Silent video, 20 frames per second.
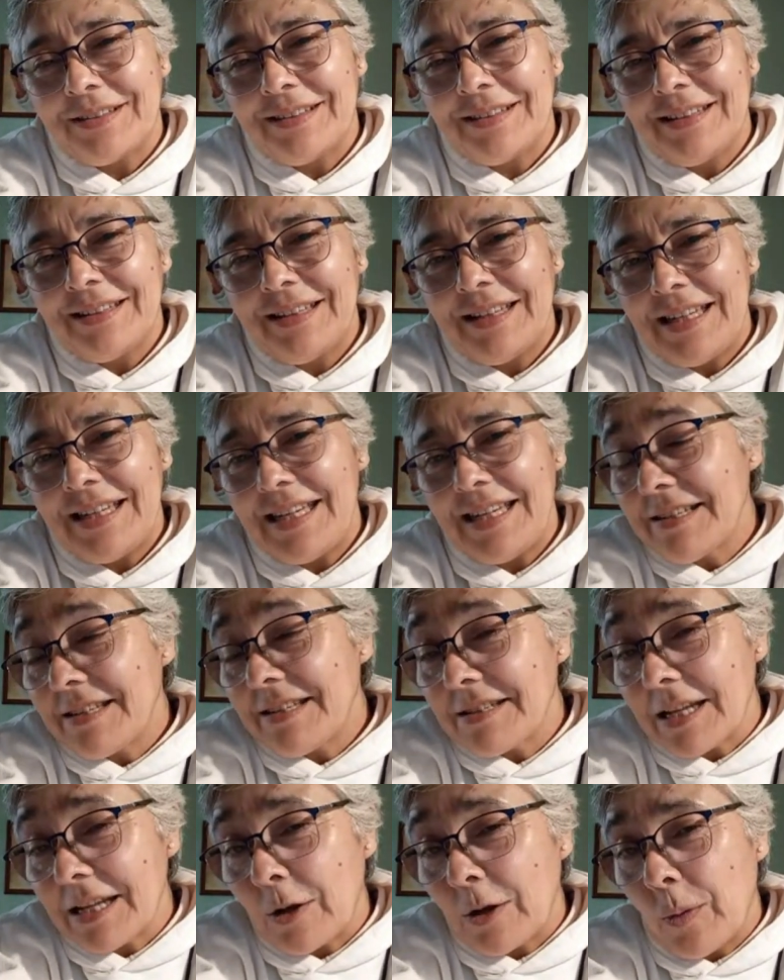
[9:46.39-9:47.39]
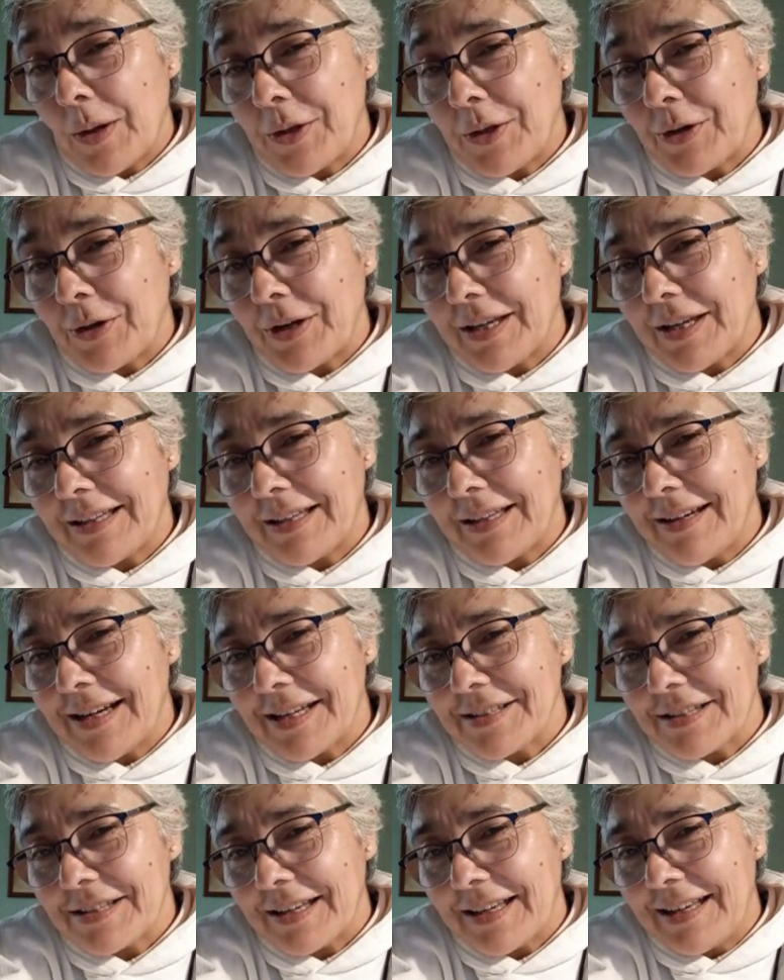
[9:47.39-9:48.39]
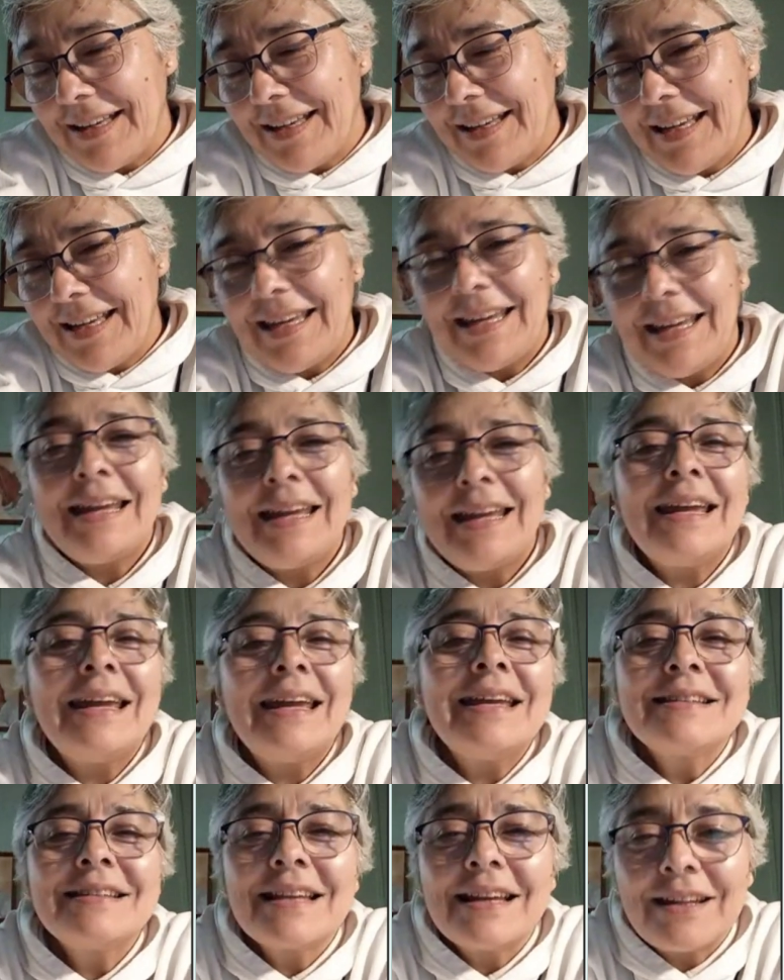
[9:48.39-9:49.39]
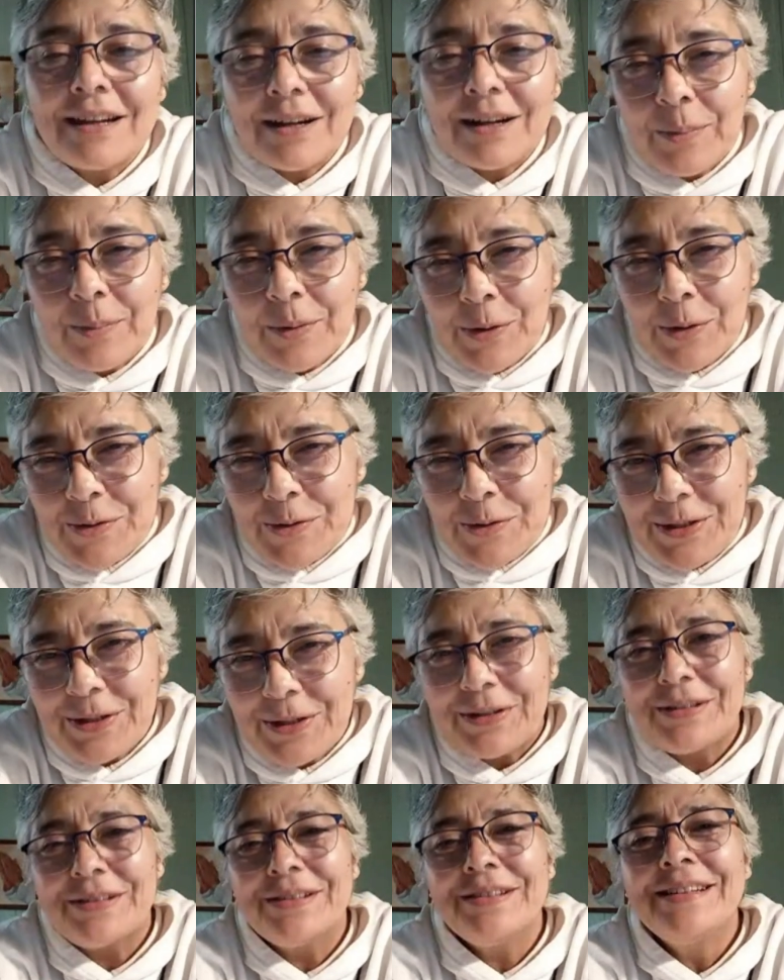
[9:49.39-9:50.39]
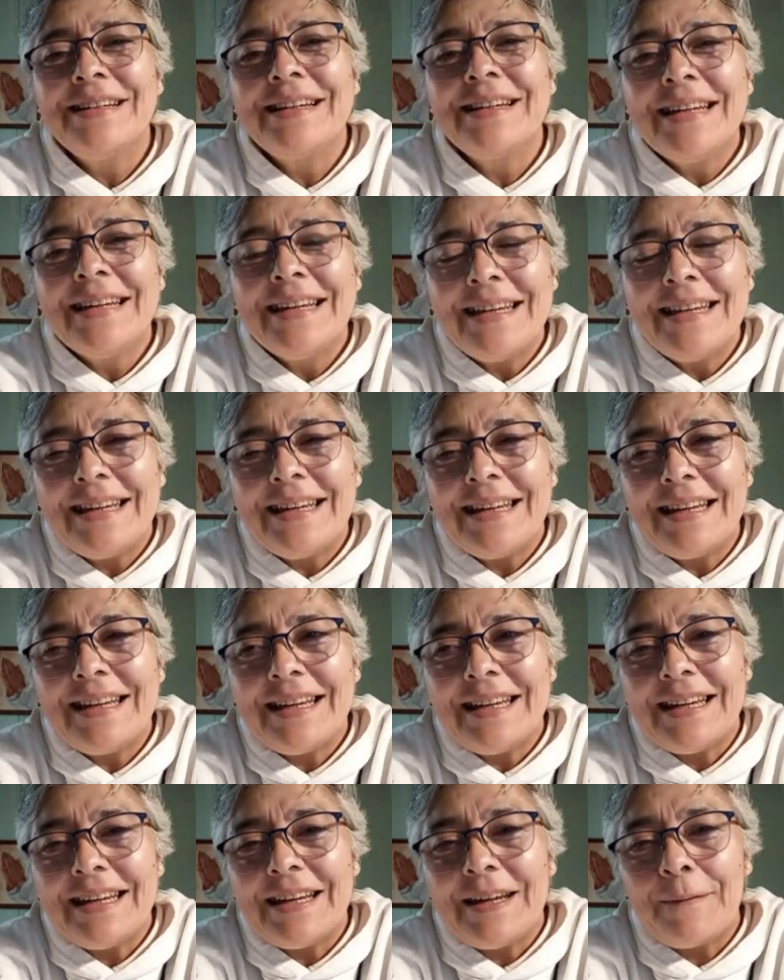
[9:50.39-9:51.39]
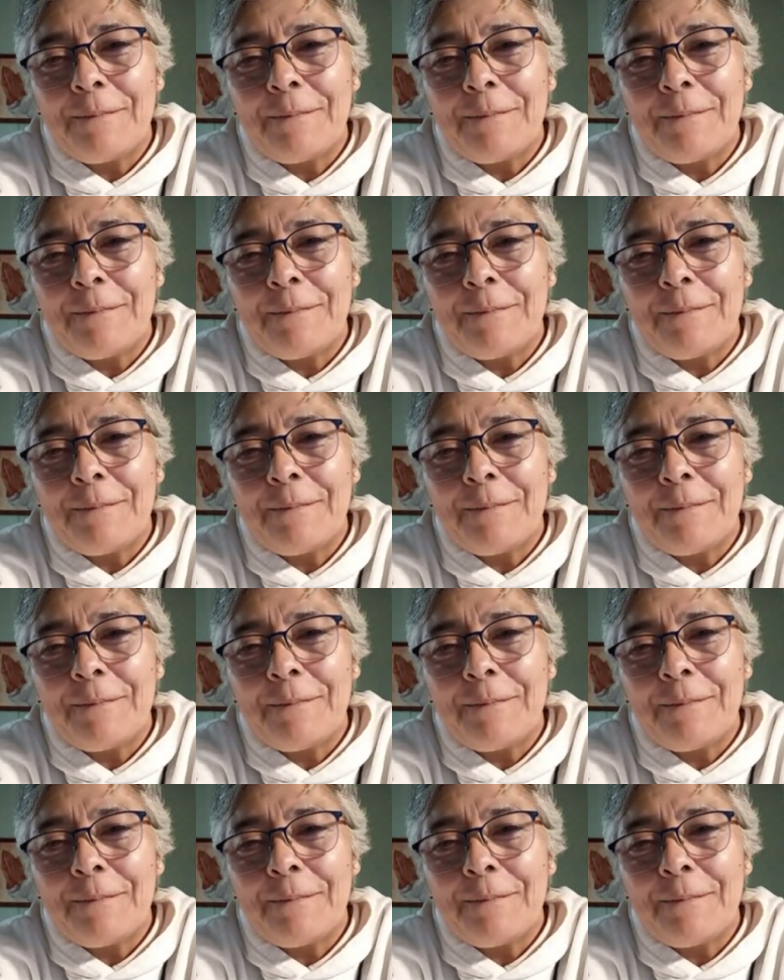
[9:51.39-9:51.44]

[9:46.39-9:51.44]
Mm. Y ese es el cuadro que está en casa, eh, esa reproducción, ¿no? Eh,